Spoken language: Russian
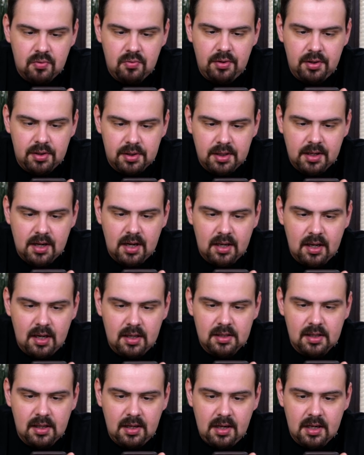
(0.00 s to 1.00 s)
с курицей, как
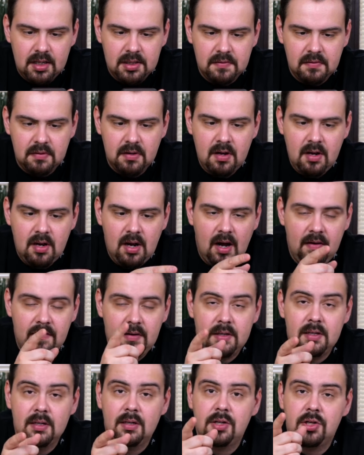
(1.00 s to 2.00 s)
я и заказывал, а
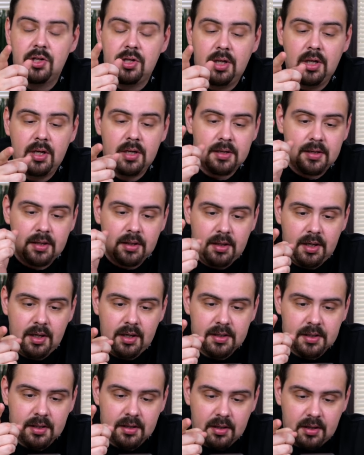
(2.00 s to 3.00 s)
весила
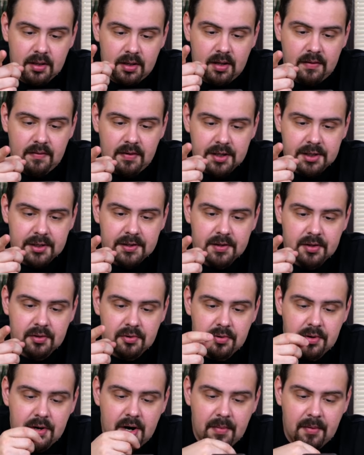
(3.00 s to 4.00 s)
430, недовес
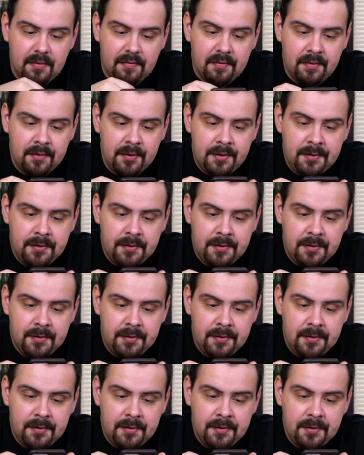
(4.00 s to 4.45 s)
100 граммов.